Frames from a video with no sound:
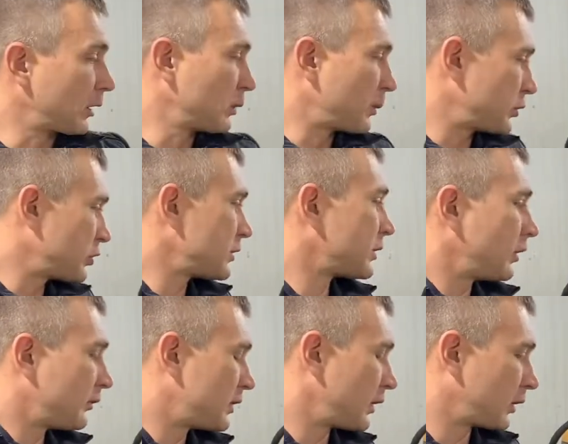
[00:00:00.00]
Мы
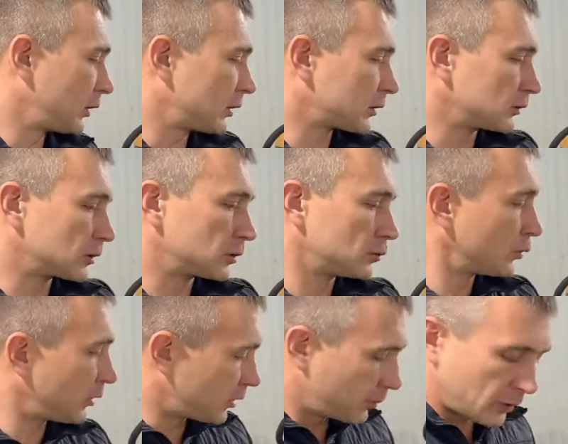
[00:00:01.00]
почистили все кресла
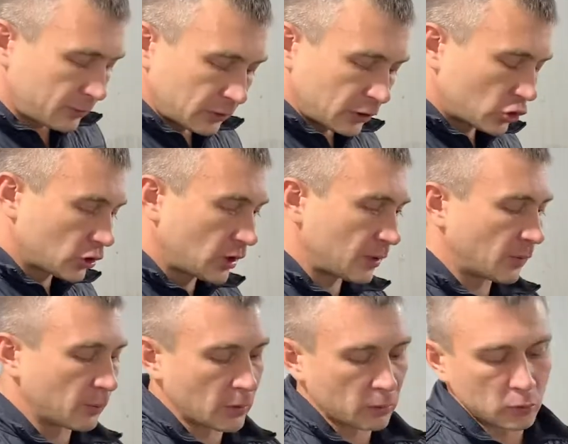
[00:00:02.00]
салона, и теперь мы
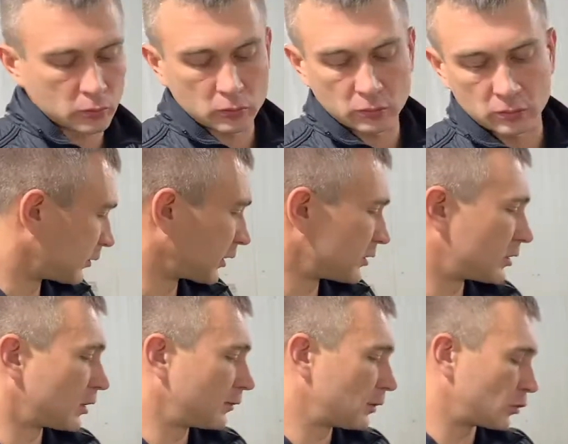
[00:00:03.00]
начинаем обработку
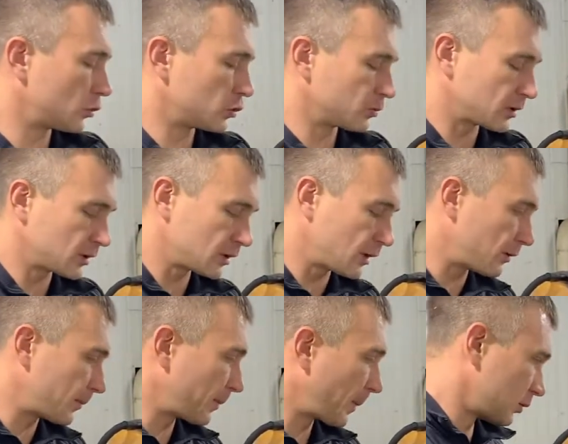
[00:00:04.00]
консервирующим
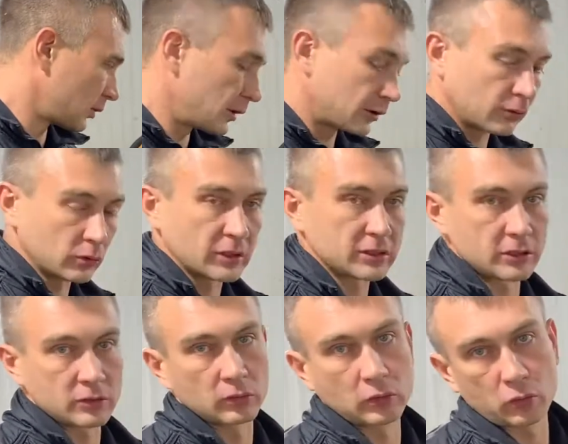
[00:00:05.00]
составом. Для этого у нас
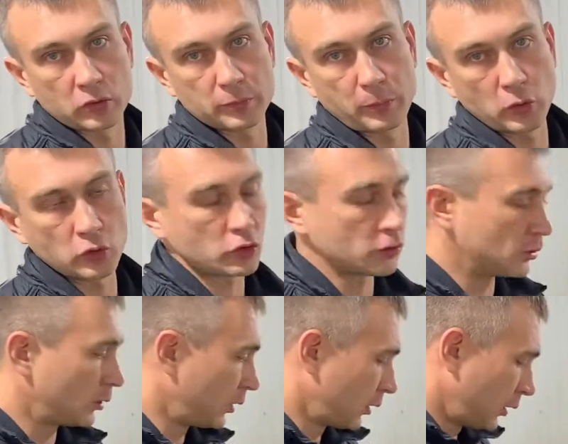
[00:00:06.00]
есть вот такой спонж.
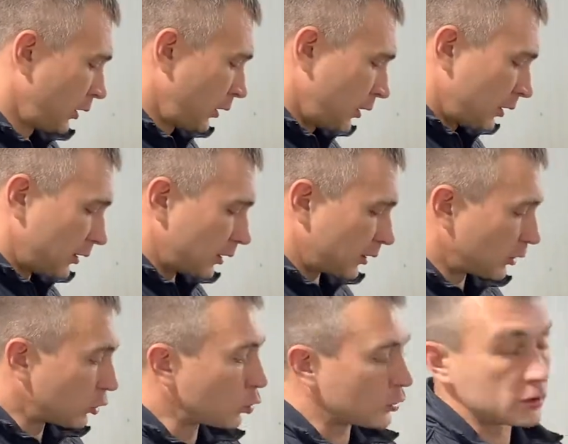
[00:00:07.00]
Э,
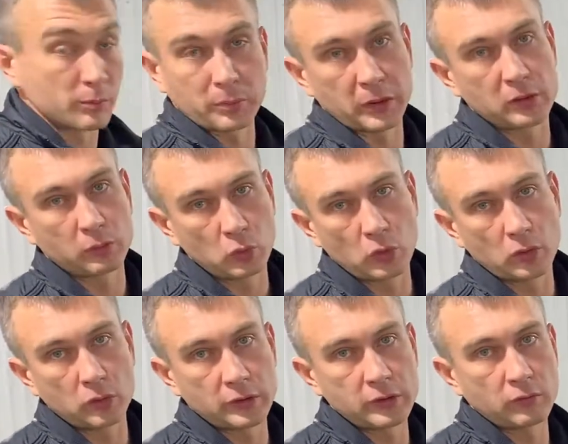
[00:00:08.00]
наносим
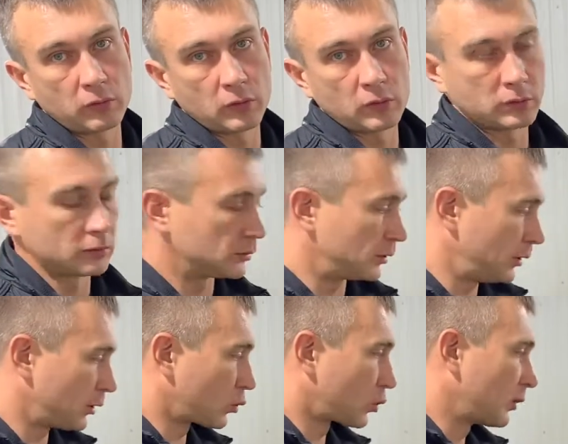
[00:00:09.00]
понемногу на него
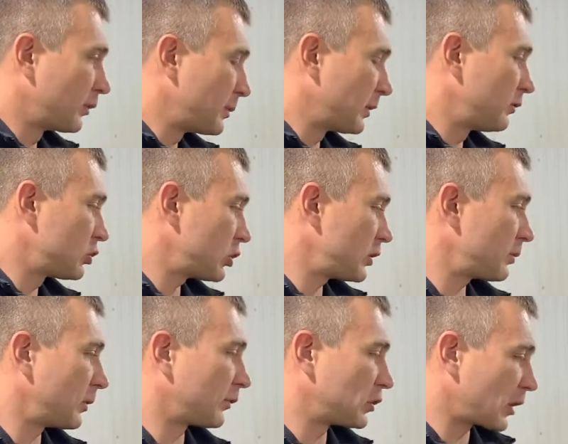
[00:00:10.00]
и круговыми
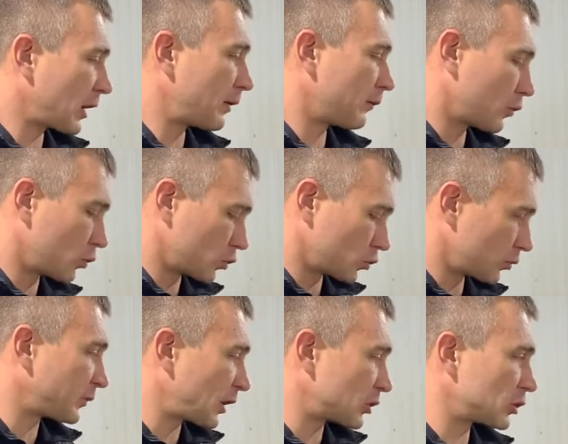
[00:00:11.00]
движениями втираем в
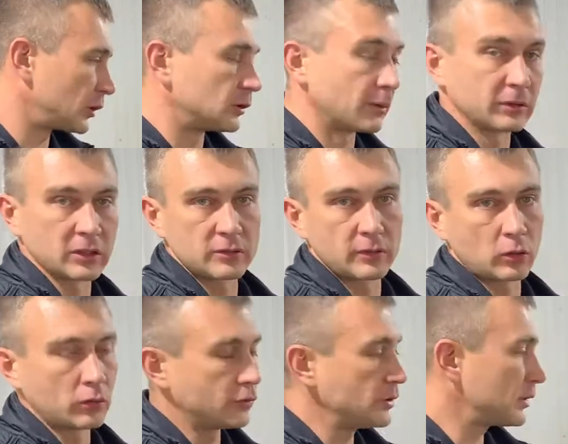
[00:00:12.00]
кожу. Также делаем это
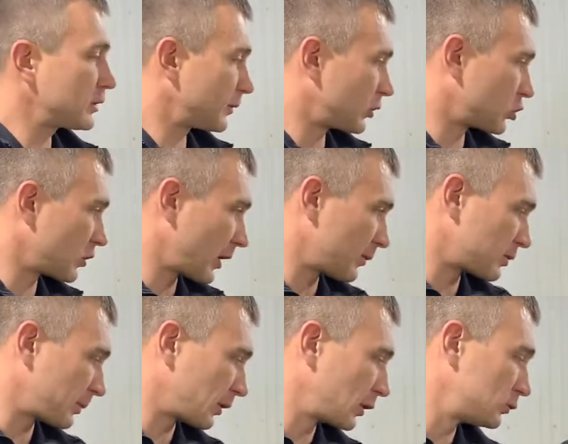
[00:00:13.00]
сверху вниз, начинаем
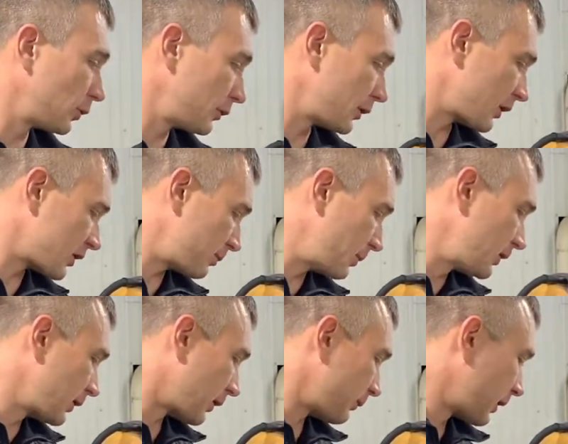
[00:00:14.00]
с подголовника,
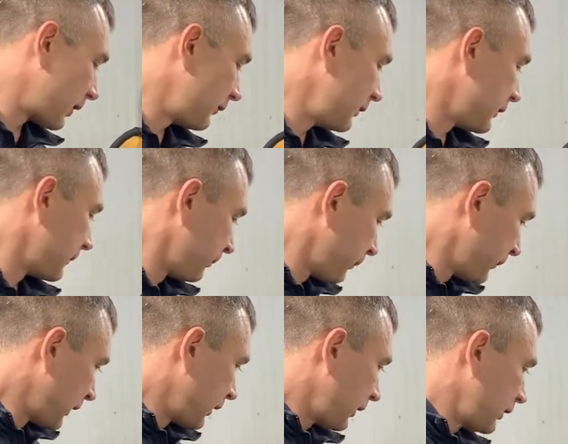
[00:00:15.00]
спинка, боковины
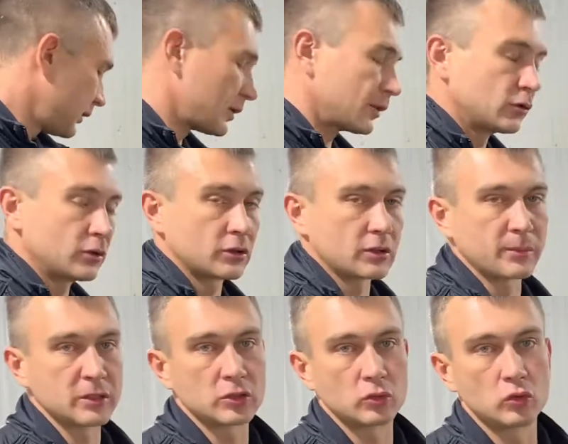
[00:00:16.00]
и
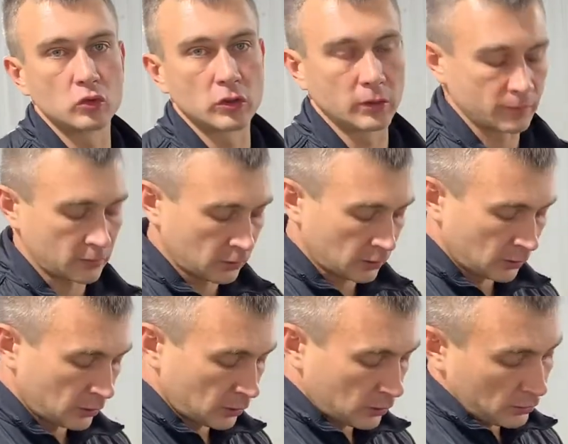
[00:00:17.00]
сама сидушка.
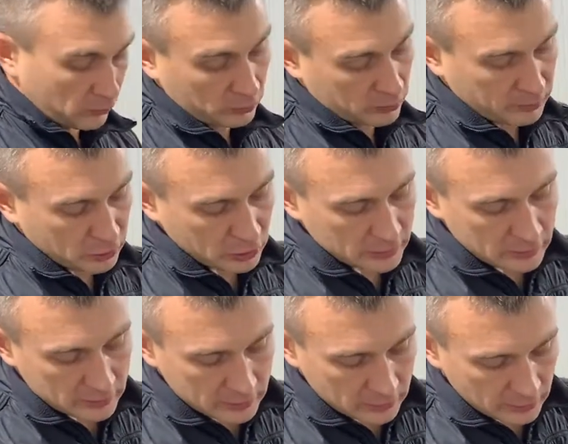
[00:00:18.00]
Вот, спешить
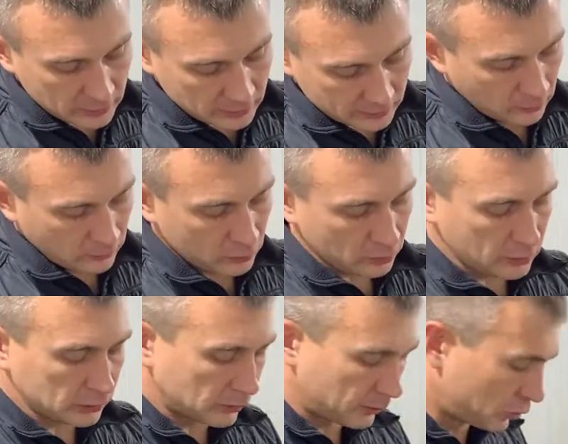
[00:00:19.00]
здесь не надо, все делаем